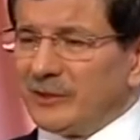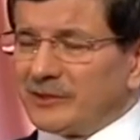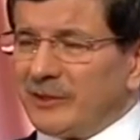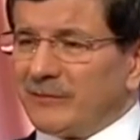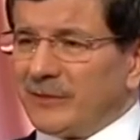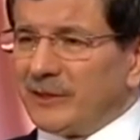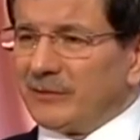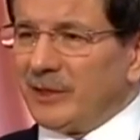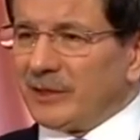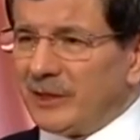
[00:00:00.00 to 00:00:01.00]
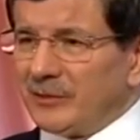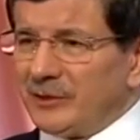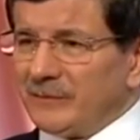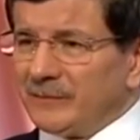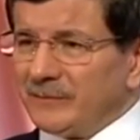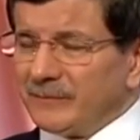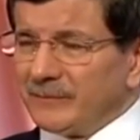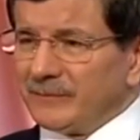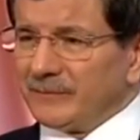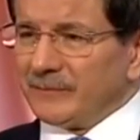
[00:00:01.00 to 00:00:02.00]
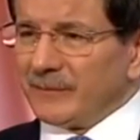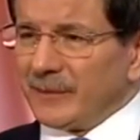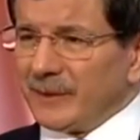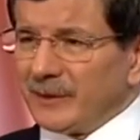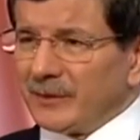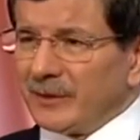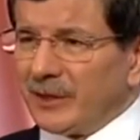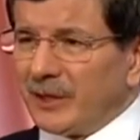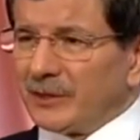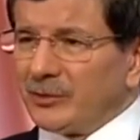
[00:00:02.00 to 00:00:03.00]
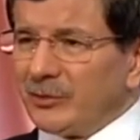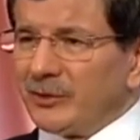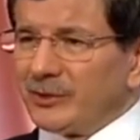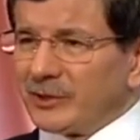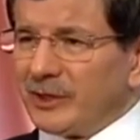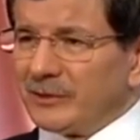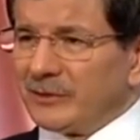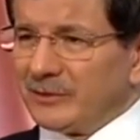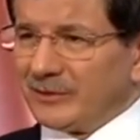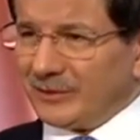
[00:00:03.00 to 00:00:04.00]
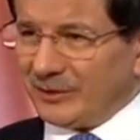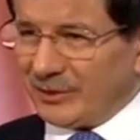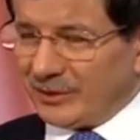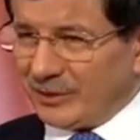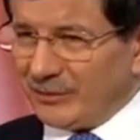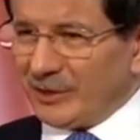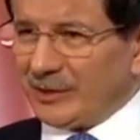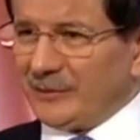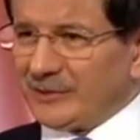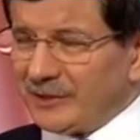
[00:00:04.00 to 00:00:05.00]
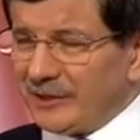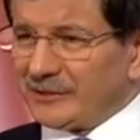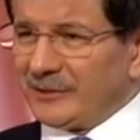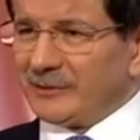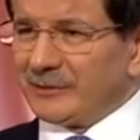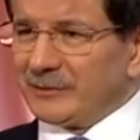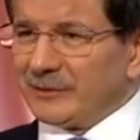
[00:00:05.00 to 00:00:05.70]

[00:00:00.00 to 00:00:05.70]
hesap veren makamı halkın önüne çıkan e, makamı siyasettir.